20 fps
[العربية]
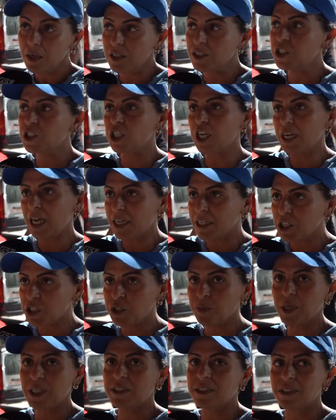ديجا عندنا
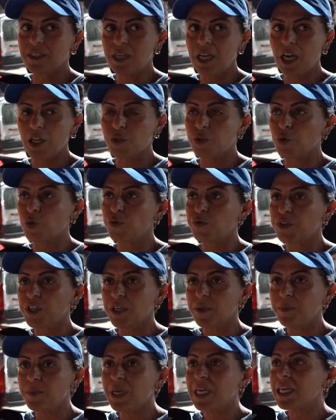جمعتين نحضروا
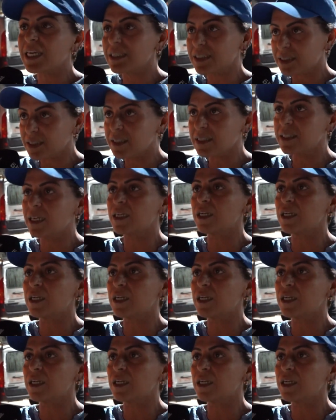فيه مي خصيصا